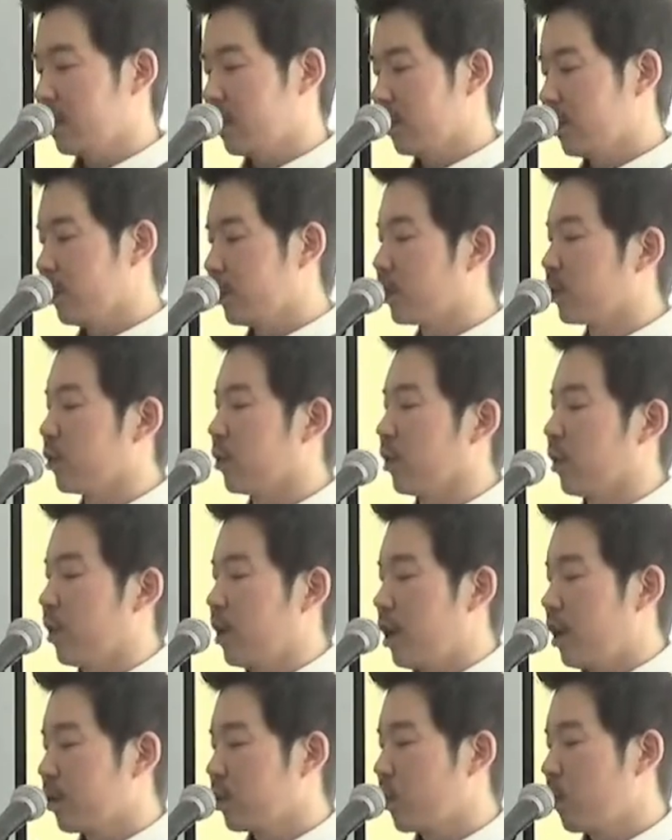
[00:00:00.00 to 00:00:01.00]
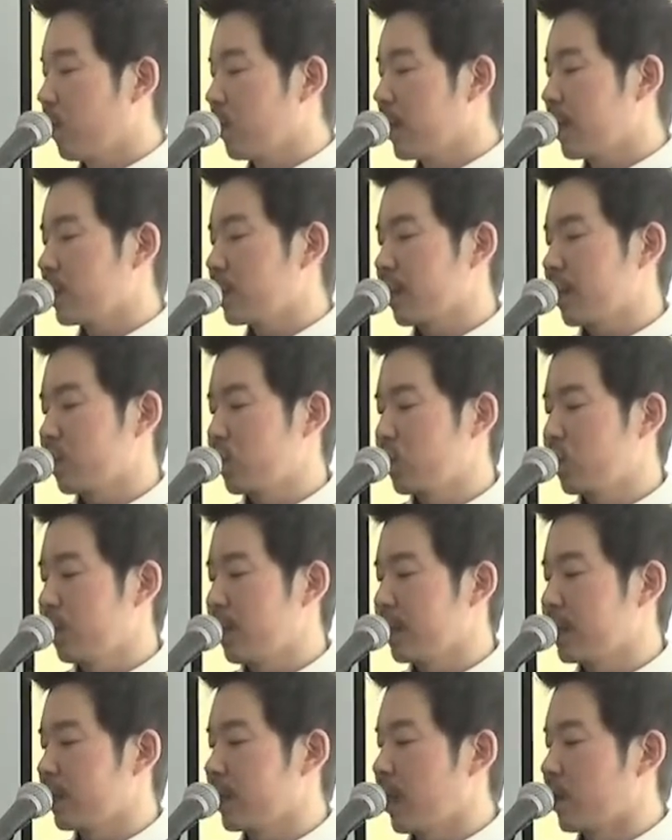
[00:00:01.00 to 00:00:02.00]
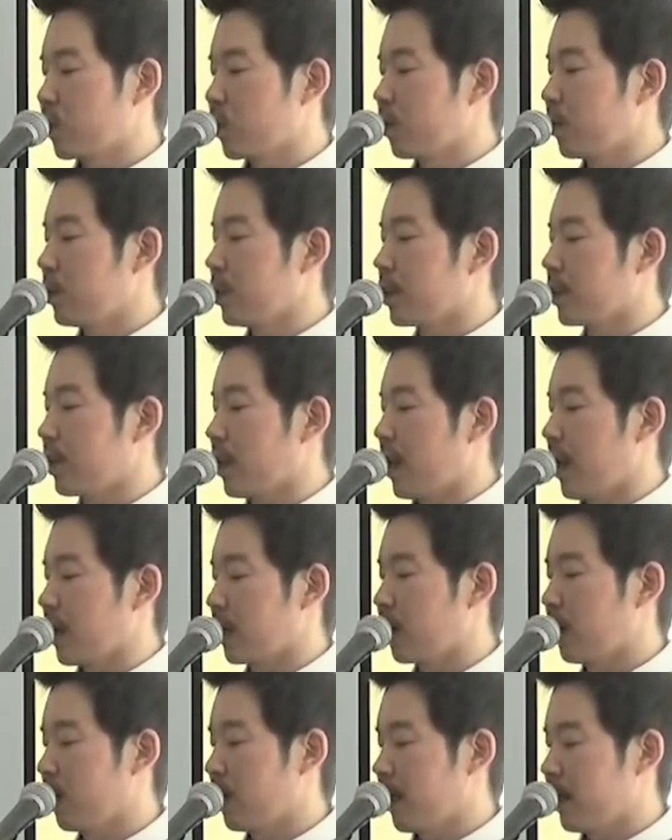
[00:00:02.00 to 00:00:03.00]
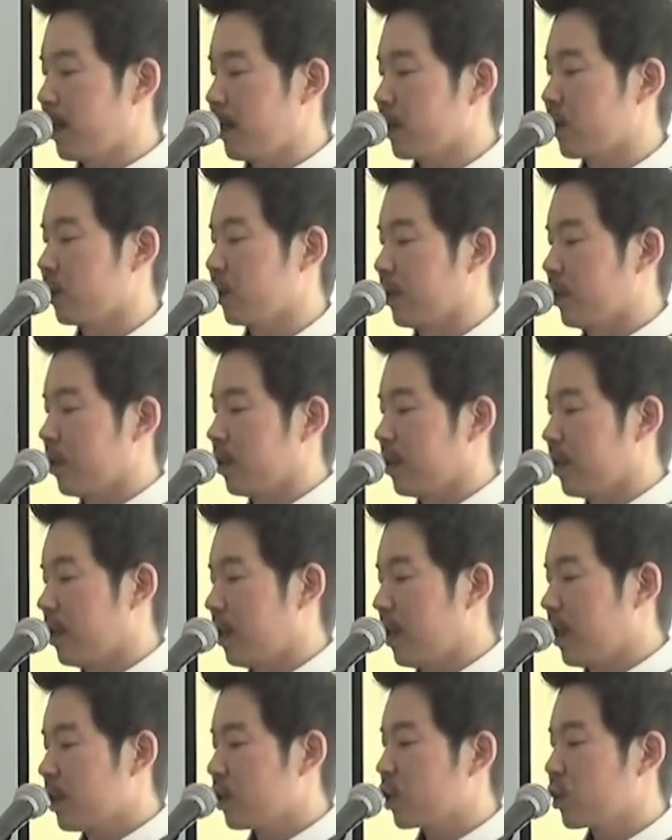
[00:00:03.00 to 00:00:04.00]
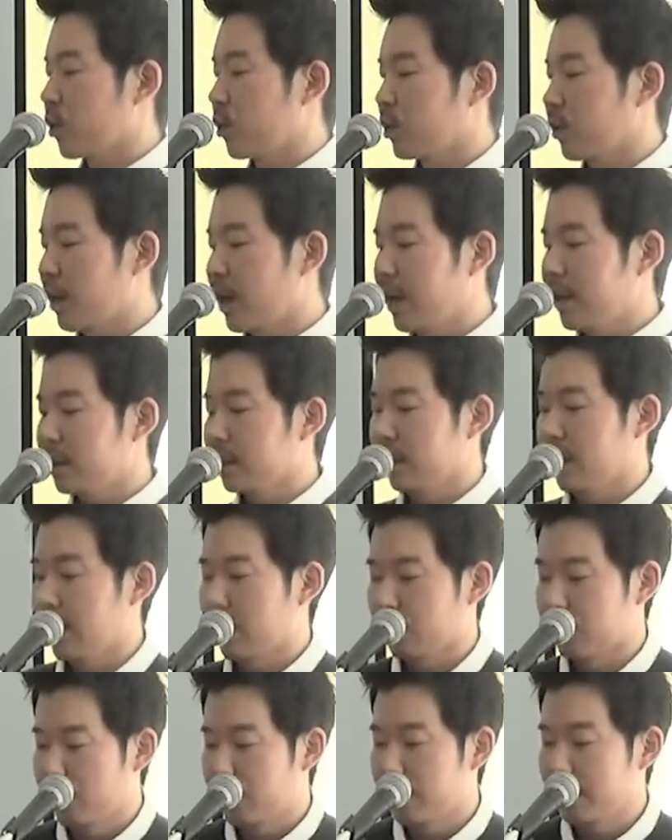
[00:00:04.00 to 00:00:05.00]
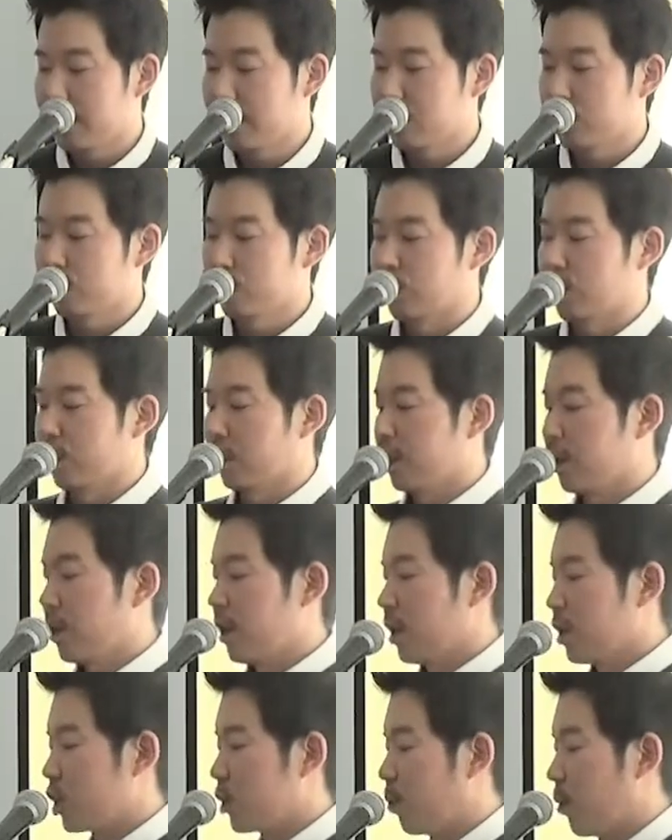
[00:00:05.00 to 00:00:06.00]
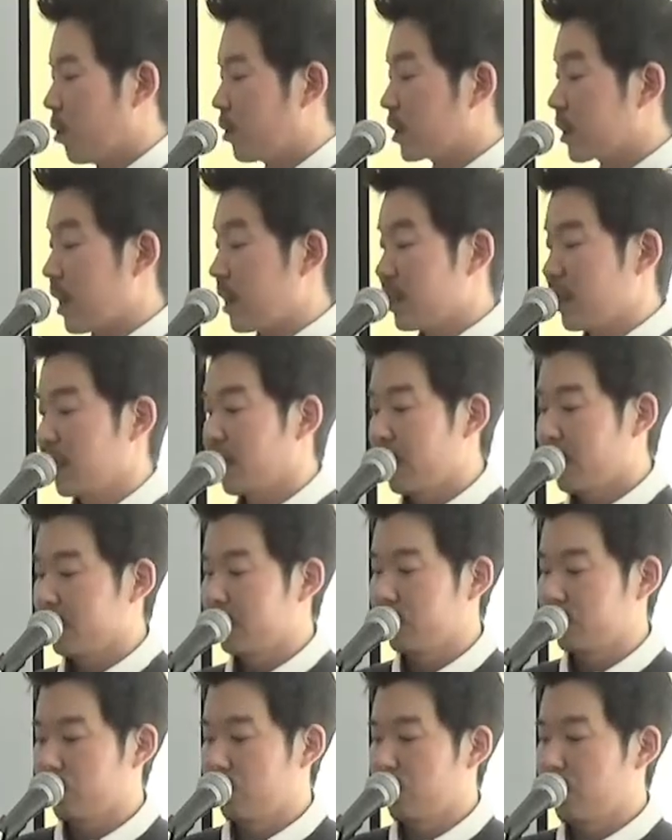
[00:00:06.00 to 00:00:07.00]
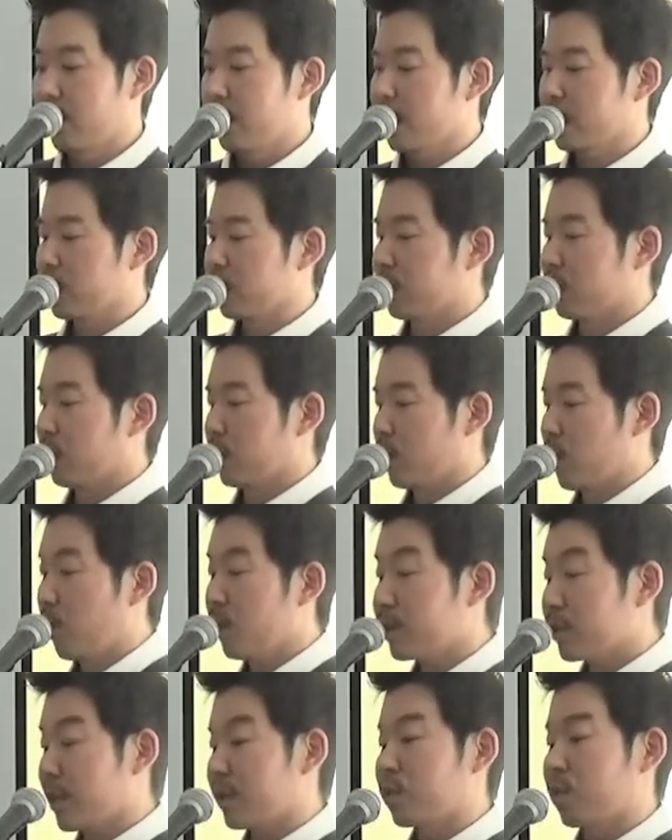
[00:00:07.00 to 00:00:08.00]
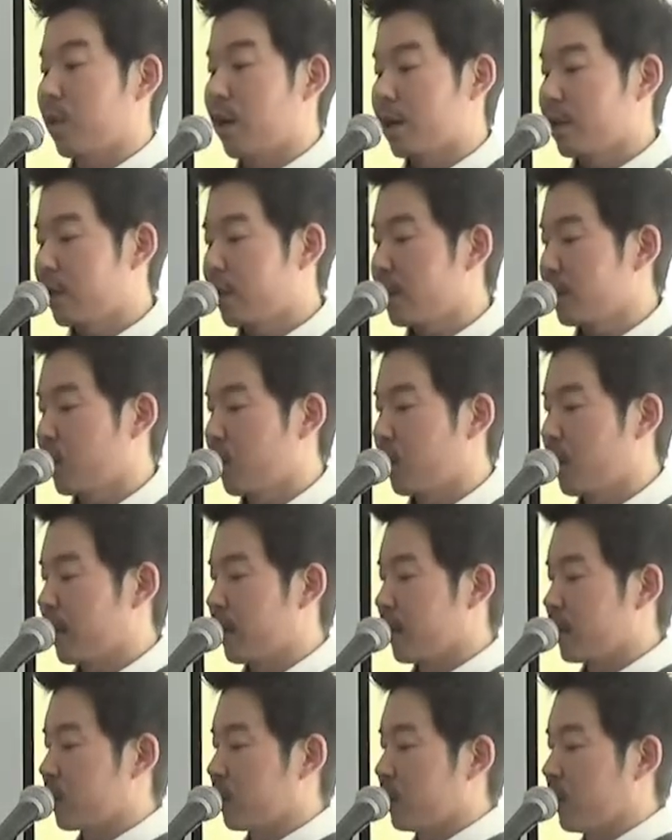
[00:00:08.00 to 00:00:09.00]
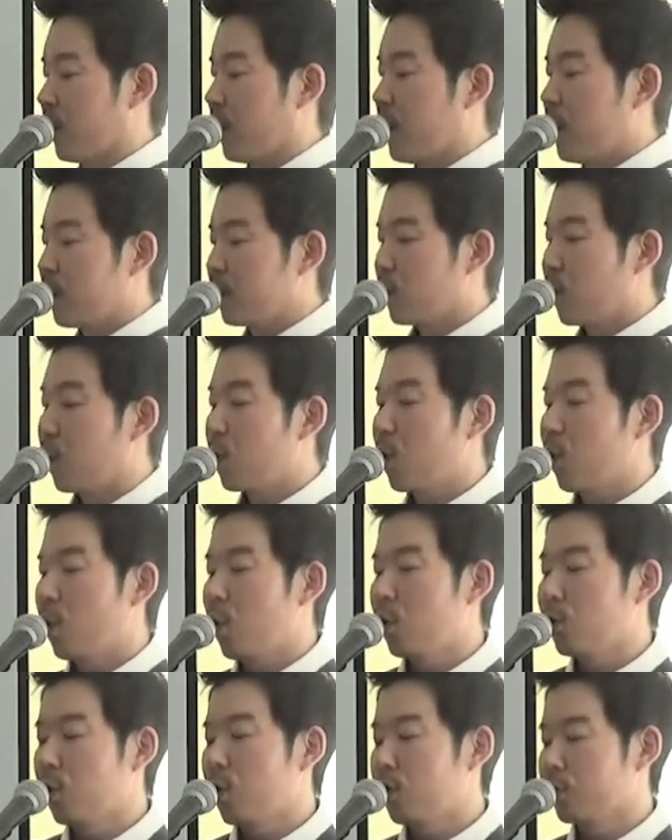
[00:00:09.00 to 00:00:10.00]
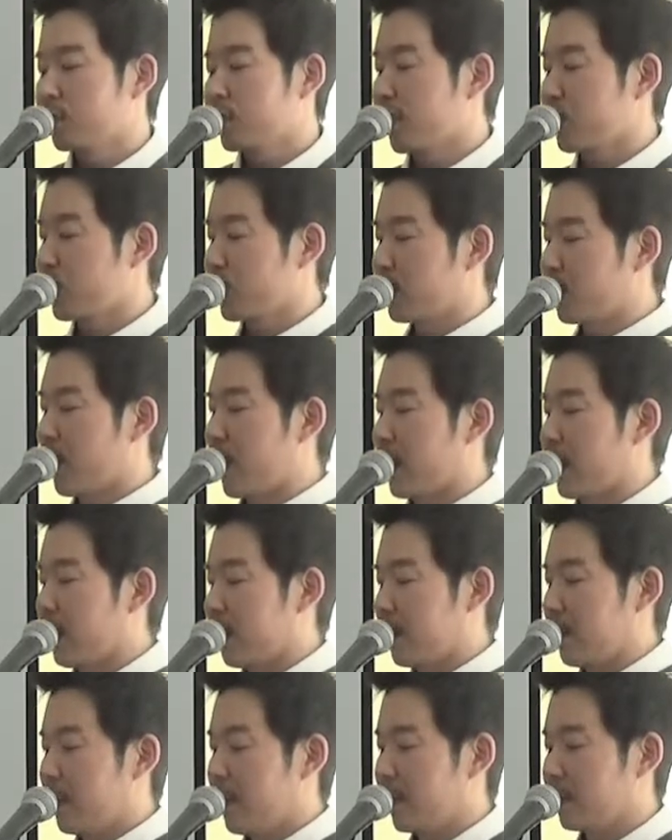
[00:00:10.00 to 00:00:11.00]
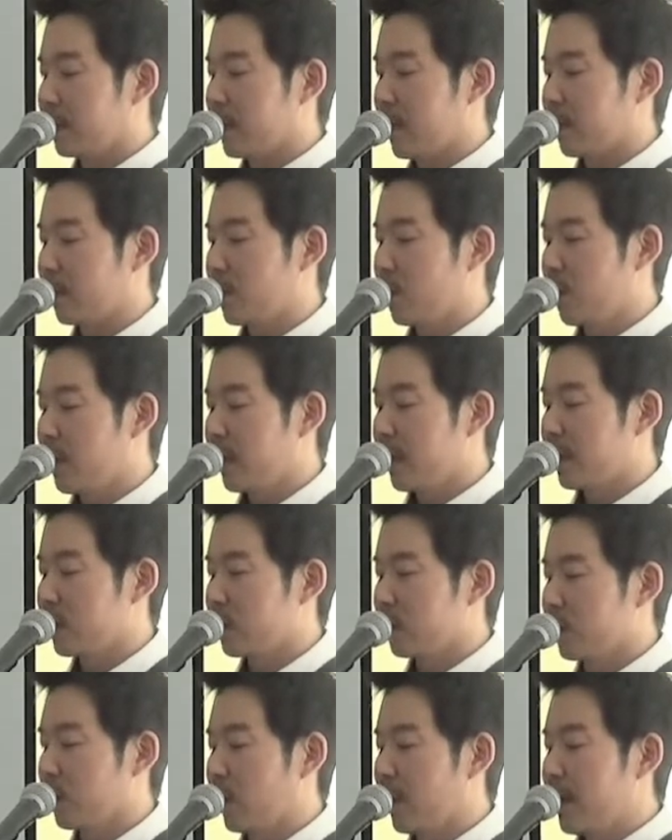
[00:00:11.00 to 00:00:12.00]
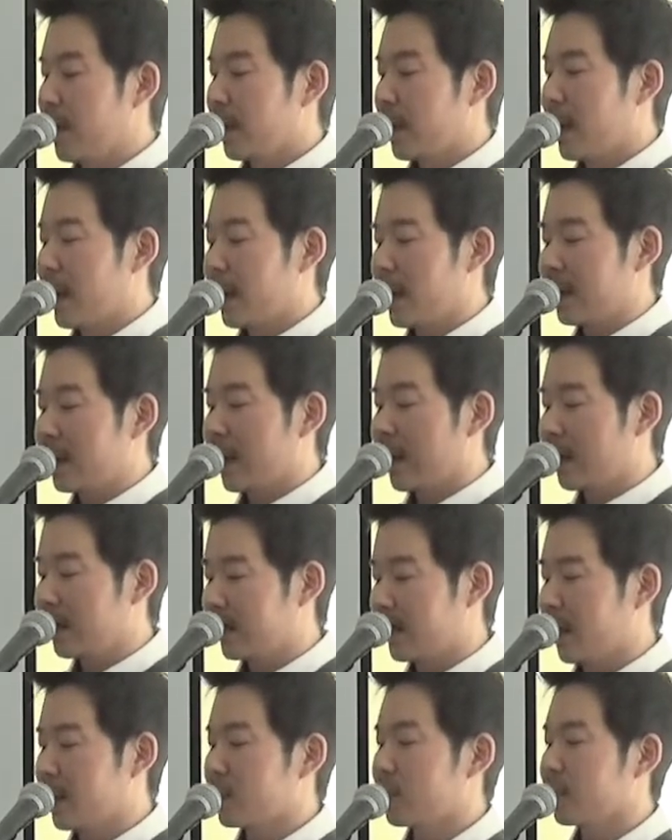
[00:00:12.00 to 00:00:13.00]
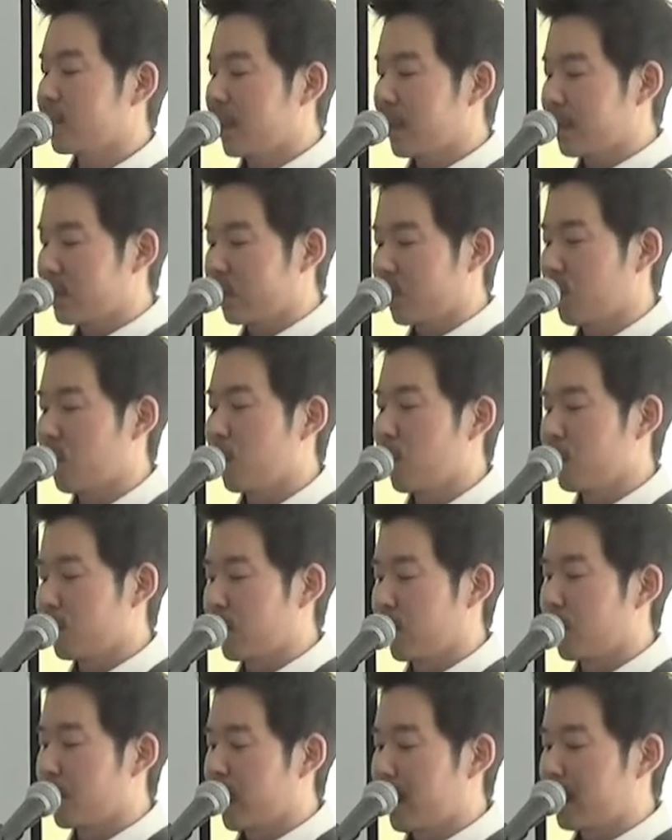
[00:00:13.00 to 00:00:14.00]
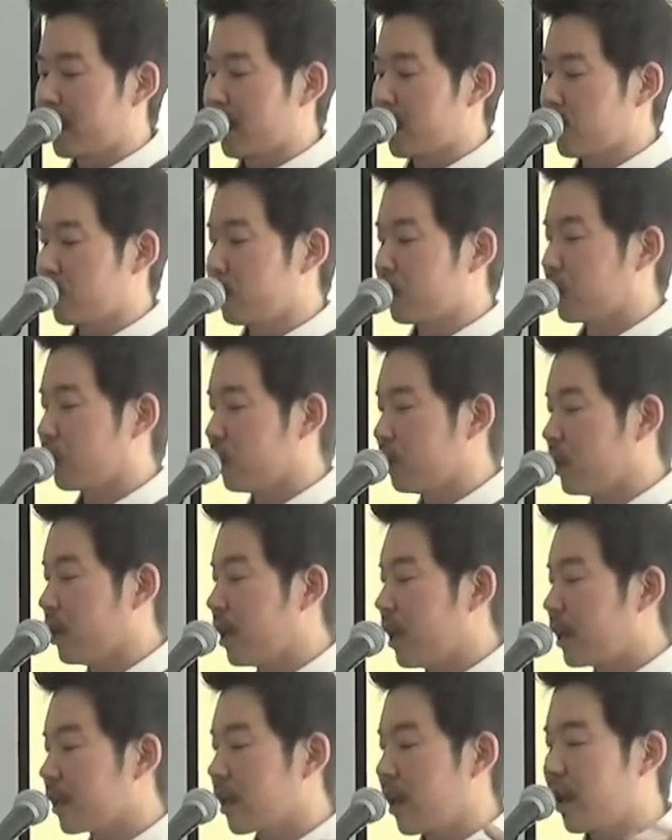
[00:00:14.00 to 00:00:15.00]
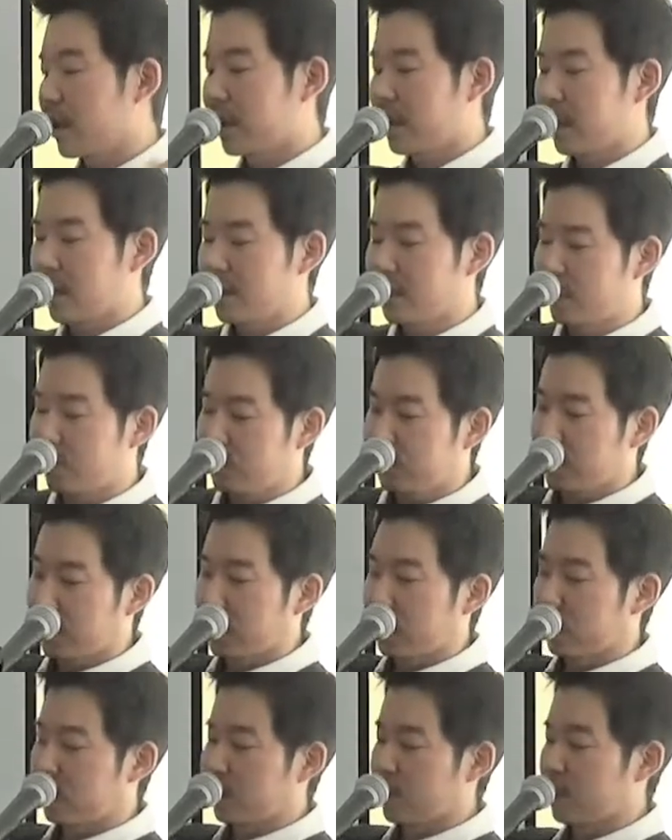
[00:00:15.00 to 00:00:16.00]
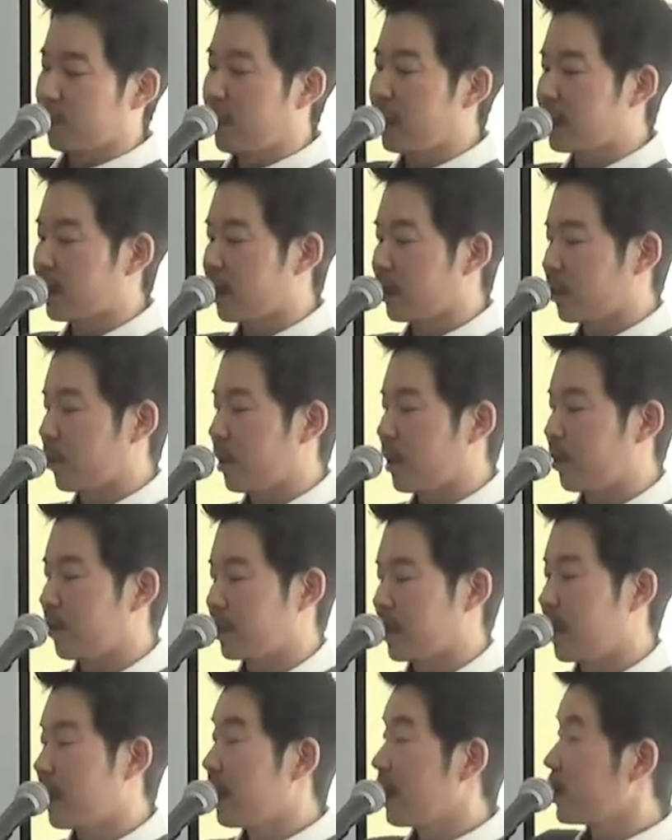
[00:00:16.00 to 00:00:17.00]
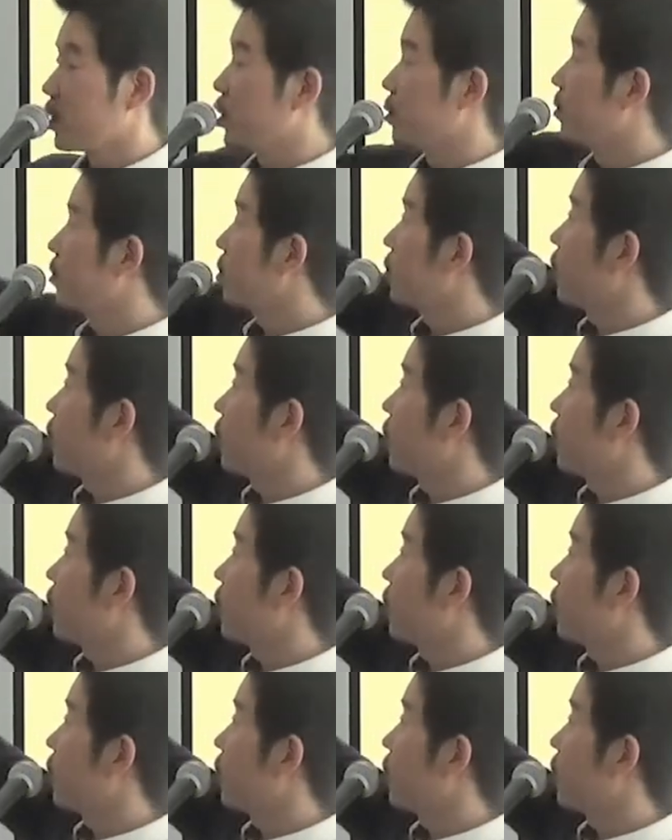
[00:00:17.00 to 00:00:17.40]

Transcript: 狂う。友達が週末に遊びに来た、教会休む。仕事が入った、教会休む。スポーツ観戦がある、教会休む。コンサートがあるから教会休む。旅行のスケジュールが入った、教会休む。体がだるいから今日も教会休むというように計画が狂ってくるんです。なぜかと分かりません。自分